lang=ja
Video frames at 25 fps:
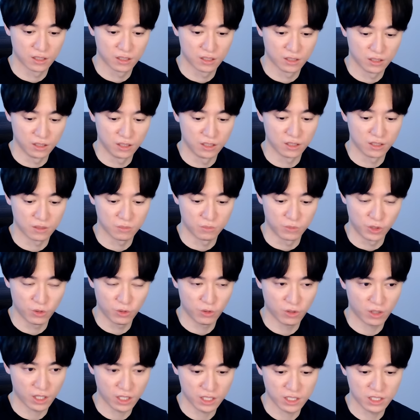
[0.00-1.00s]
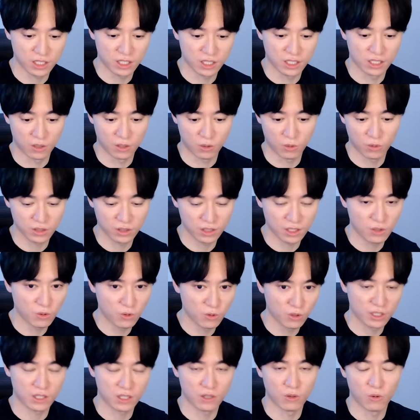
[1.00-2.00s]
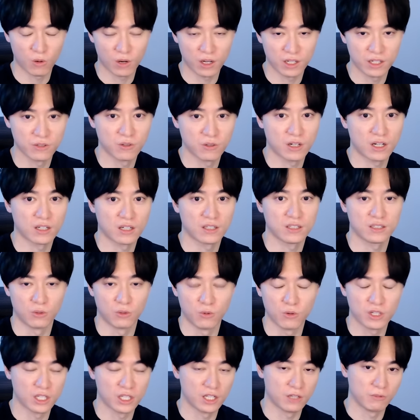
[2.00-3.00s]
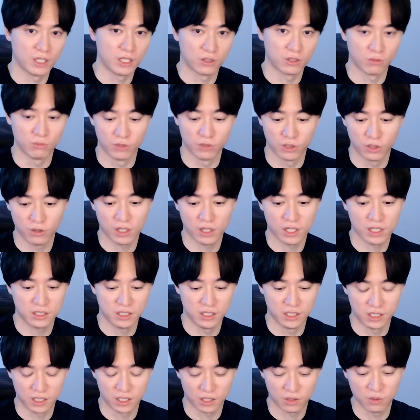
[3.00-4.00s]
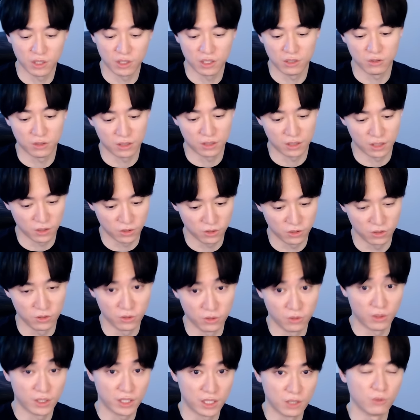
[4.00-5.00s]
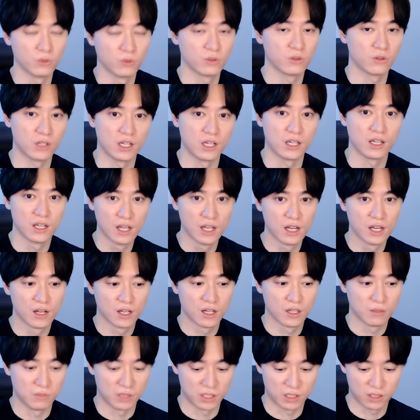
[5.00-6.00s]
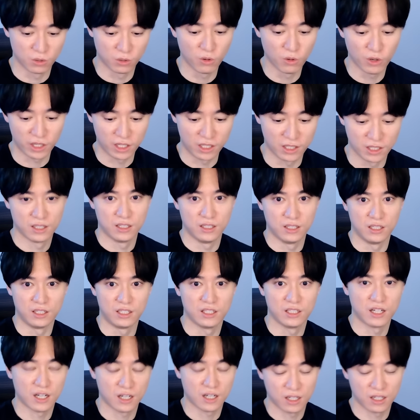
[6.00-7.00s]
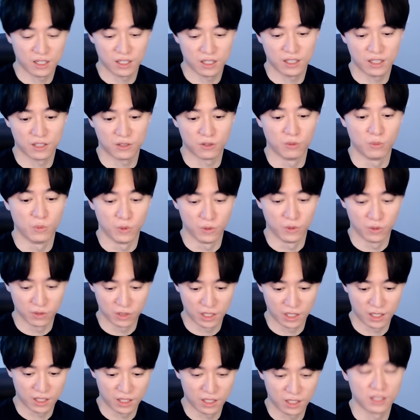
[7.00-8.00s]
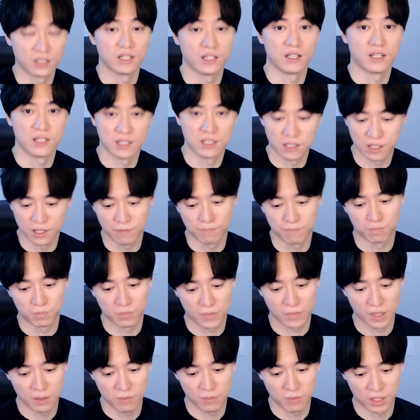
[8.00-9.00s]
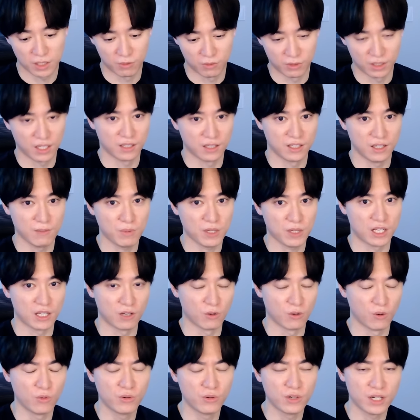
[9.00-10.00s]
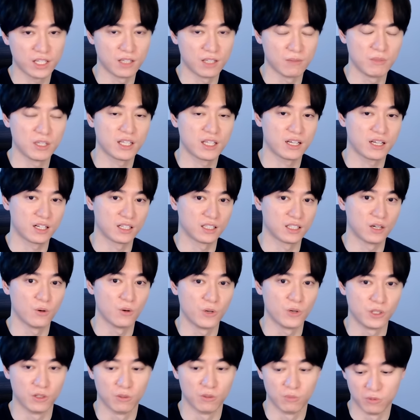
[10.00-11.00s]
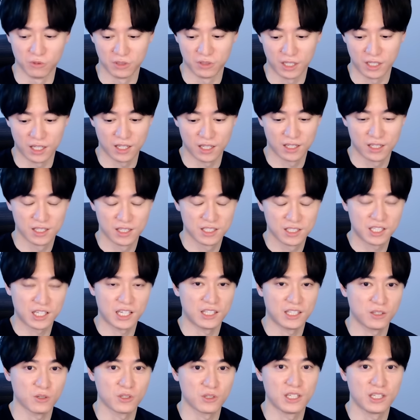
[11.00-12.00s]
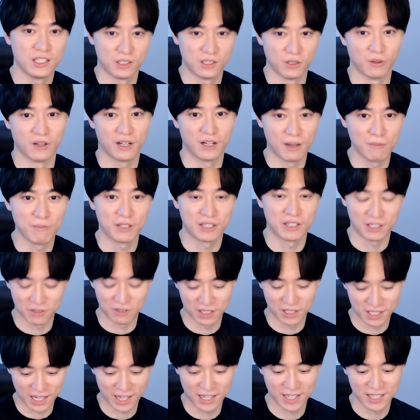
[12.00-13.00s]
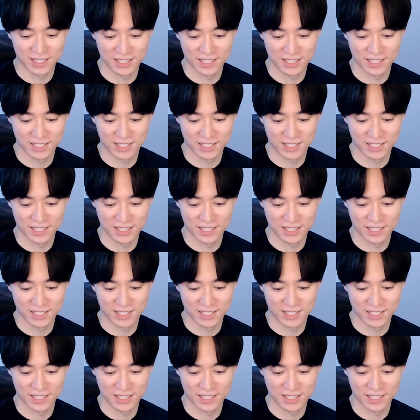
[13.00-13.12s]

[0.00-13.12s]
ね、無料配信、こんなお金のかかった大きなイベント無料配信してくれるっていうのはね、本当に、ますごい粋な計らいだと思うのでありがたいですね。まあでもな、やっぱりオフラインで見たい方多いと思うんで、チケット戦争頑張ってください。